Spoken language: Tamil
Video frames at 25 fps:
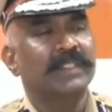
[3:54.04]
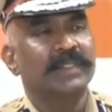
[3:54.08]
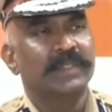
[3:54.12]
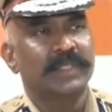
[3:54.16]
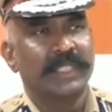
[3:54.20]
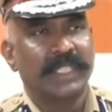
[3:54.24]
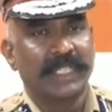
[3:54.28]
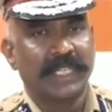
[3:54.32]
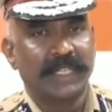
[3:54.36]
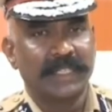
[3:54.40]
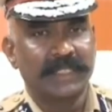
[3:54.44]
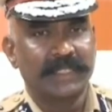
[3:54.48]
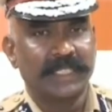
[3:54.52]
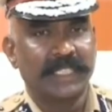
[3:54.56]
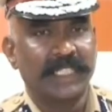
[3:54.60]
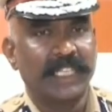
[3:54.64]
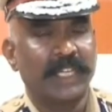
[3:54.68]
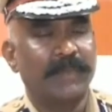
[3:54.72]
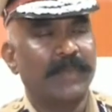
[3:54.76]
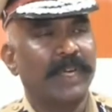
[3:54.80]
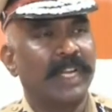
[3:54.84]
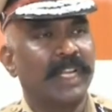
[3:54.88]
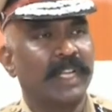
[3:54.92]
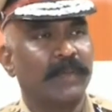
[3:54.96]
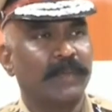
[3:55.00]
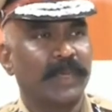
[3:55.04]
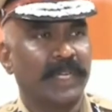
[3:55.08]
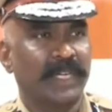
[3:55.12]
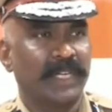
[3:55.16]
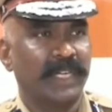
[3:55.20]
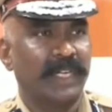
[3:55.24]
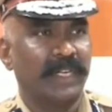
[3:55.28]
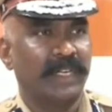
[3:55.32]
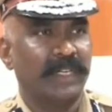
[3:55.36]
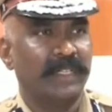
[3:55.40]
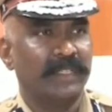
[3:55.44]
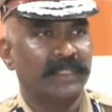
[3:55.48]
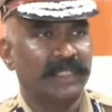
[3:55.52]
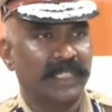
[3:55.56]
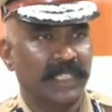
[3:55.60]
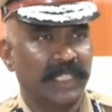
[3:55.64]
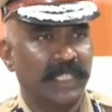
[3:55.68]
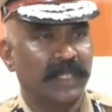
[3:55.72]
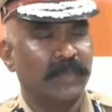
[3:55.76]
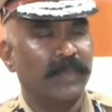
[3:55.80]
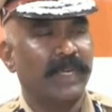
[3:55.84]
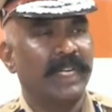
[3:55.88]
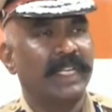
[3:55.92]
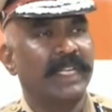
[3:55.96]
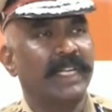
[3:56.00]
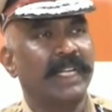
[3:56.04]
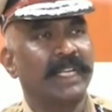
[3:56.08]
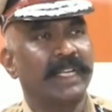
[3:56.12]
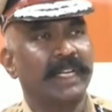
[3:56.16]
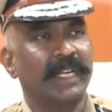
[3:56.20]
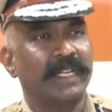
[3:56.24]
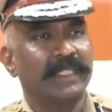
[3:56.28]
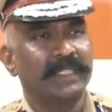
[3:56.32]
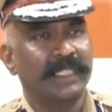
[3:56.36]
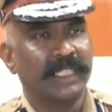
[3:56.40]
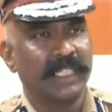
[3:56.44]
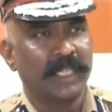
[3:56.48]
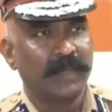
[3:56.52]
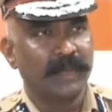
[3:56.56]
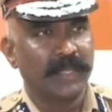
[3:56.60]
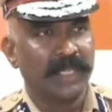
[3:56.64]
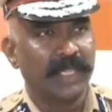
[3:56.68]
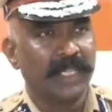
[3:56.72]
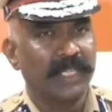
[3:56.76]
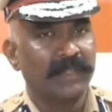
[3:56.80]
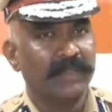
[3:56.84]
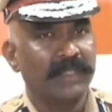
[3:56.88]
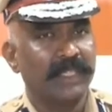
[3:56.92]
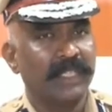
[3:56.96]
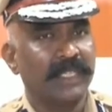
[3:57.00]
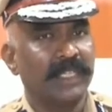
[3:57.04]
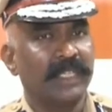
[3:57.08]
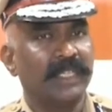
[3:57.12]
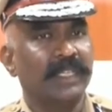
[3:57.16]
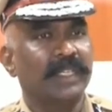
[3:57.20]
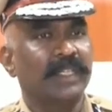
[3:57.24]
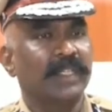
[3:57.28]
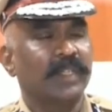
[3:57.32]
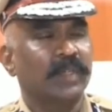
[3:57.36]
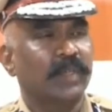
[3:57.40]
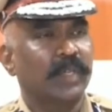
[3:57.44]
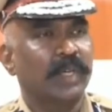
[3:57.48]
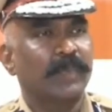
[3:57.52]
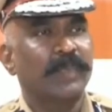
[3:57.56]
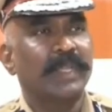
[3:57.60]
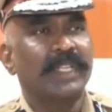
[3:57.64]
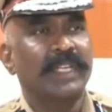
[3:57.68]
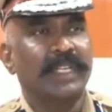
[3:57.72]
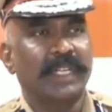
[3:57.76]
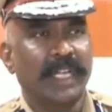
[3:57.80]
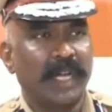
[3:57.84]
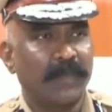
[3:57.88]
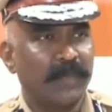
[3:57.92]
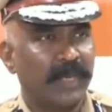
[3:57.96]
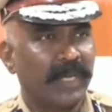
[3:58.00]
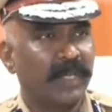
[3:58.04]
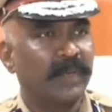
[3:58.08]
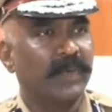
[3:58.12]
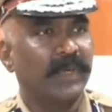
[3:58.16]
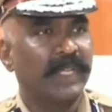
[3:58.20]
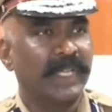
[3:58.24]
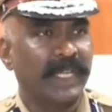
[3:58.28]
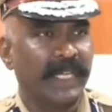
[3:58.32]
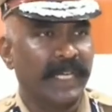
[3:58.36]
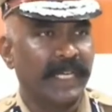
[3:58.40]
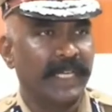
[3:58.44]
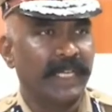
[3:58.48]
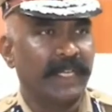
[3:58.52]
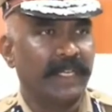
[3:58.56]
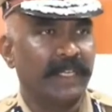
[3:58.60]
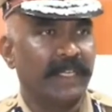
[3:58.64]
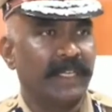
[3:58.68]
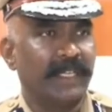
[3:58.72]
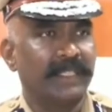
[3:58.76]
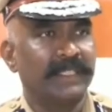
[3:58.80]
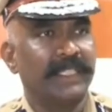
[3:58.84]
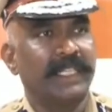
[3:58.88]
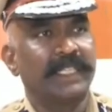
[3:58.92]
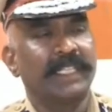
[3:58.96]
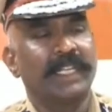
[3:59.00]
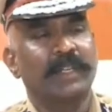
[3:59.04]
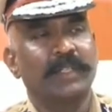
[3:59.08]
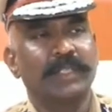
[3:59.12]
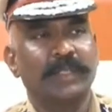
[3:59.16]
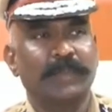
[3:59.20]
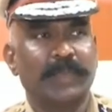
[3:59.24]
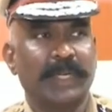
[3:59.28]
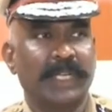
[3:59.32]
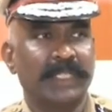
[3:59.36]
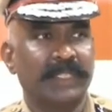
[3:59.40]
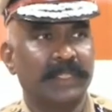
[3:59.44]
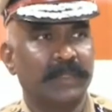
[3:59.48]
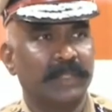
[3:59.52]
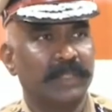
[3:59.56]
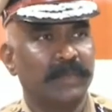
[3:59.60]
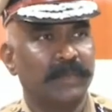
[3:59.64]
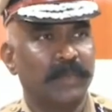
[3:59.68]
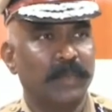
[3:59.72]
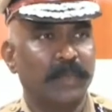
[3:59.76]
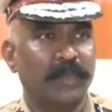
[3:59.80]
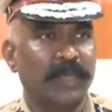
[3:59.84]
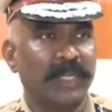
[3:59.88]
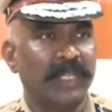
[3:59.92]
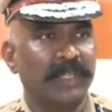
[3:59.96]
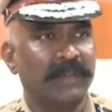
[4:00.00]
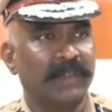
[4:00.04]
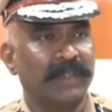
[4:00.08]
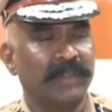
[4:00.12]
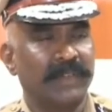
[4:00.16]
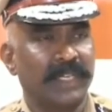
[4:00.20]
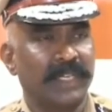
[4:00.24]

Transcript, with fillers: ஸோ ஏதாவது சந்தேகமான நபர்கள் சந்தேகமான இடங்கள் சந்தேகம் அதாவது அந்த குறிப்பாக அந்த டாப் அடிக்கூடிய ஏரியா அந்த இடத்துல கொஞ்சம் பார்த்து கொஞ்சம் மூவ் பண்ணி இவங்க